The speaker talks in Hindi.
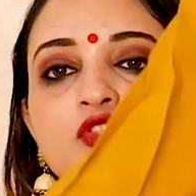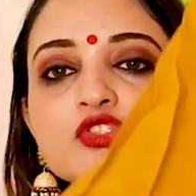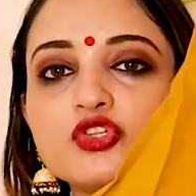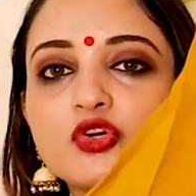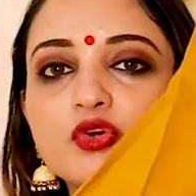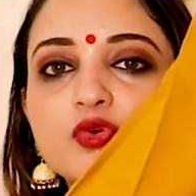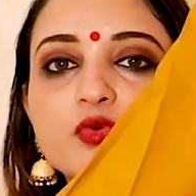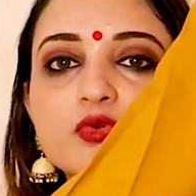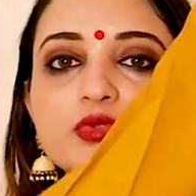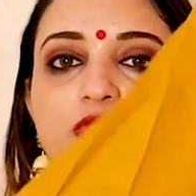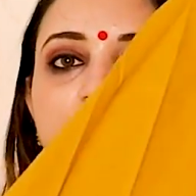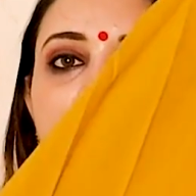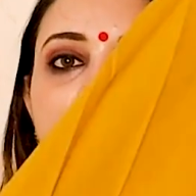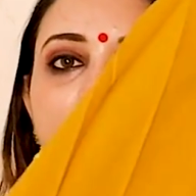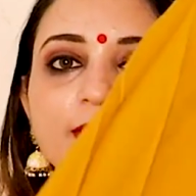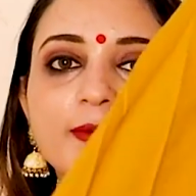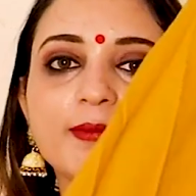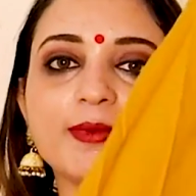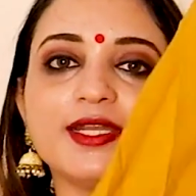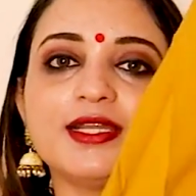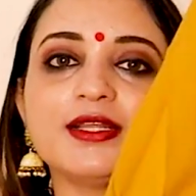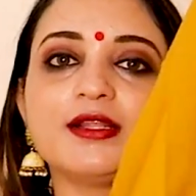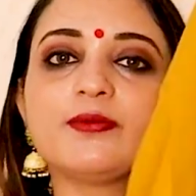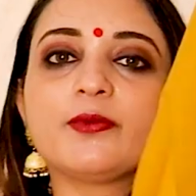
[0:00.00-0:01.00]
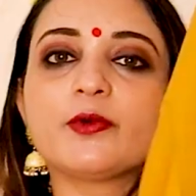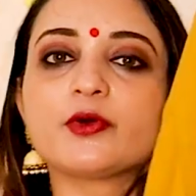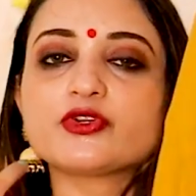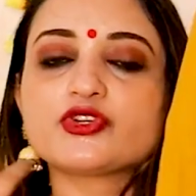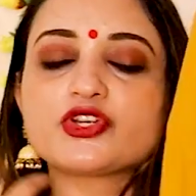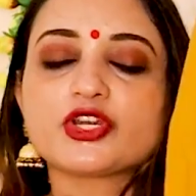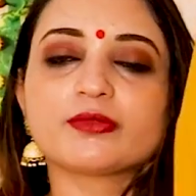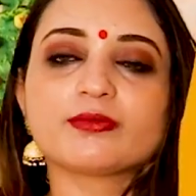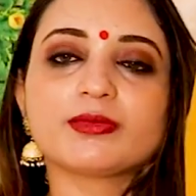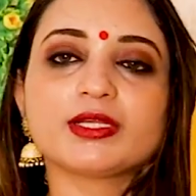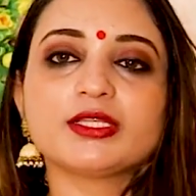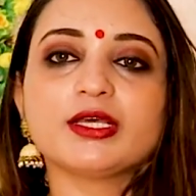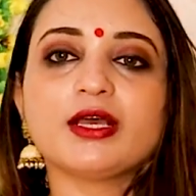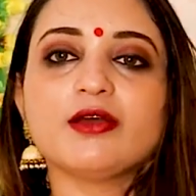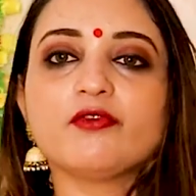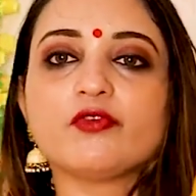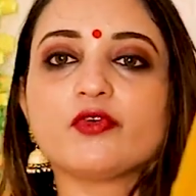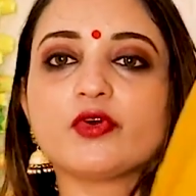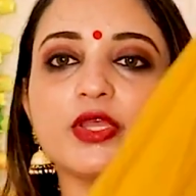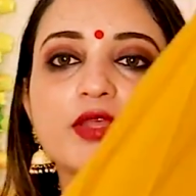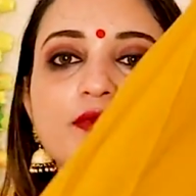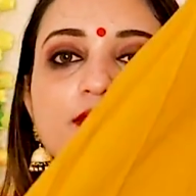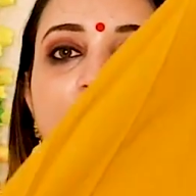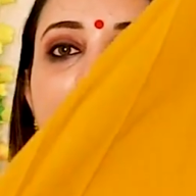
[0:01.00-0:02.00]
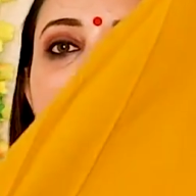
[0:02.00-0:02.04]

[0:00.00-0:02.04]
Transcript: जो कुर्ती में मिडल पोर्शन में था वही